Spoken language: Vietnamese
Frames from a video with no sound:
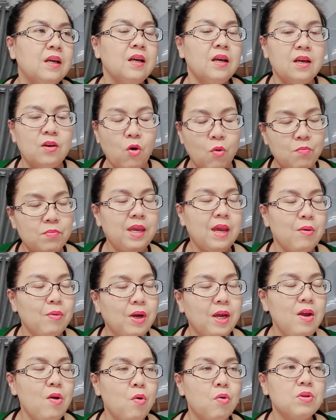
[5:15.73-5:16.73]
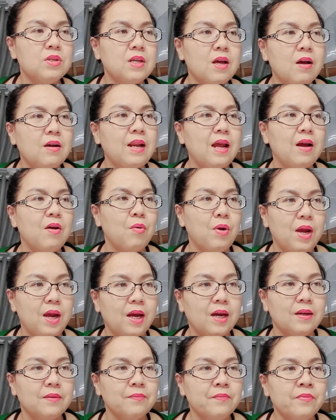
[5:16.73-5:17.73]
cùng nhau ký hồ sơ đàng
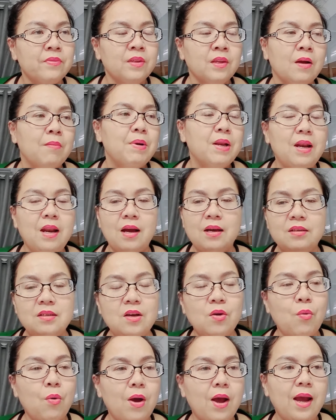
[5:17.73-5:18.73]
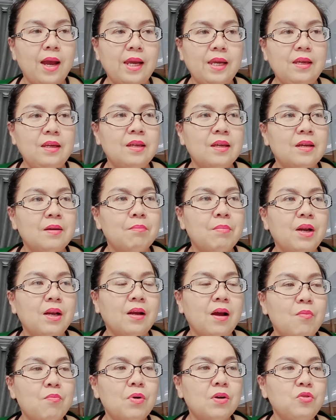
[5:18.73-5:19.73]
hoàng mình là người ngoài mình
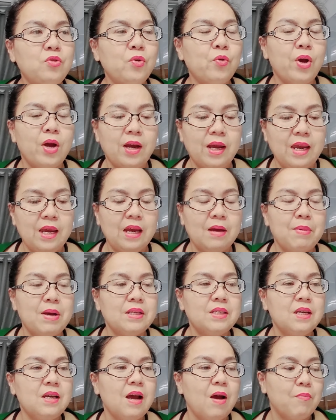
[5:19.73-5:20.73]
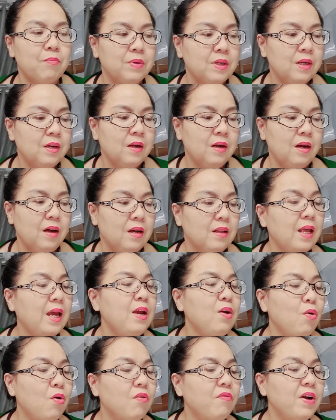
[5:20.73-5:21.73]
không có chuyên khoa ngay cả bác sĩ ngọc à,
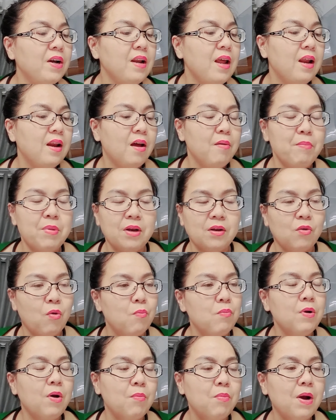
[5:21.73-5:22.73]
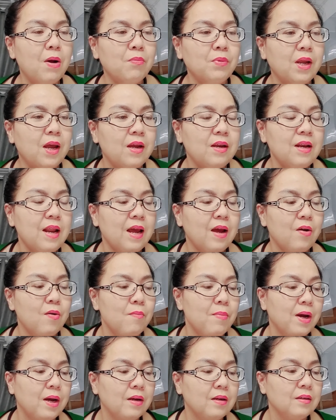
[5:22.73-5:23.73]
thấy của vấn đề đó mình cũng cũng không thể nào
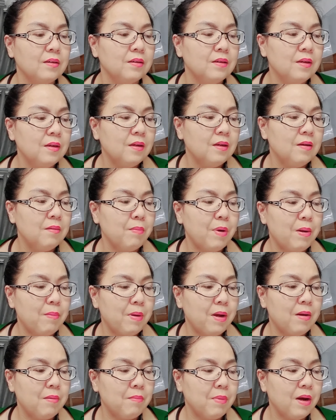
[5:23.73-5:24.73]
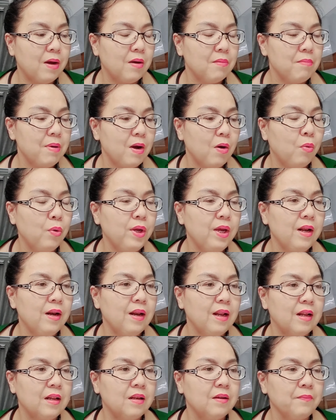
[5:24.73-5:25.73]
mà mà mà mà mà khuyên
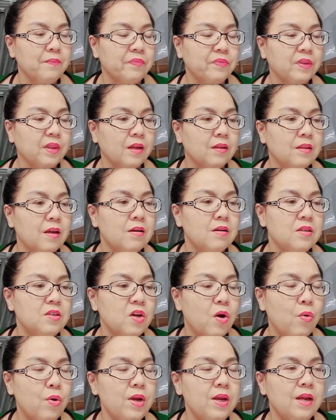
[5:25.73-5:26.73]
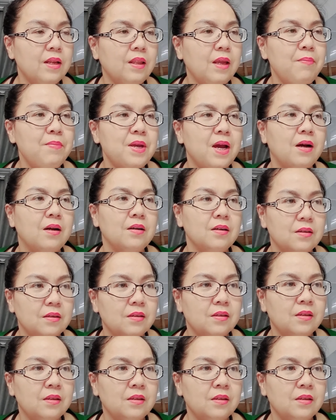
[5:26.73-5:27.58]
là từ chối hay tiếp nhận được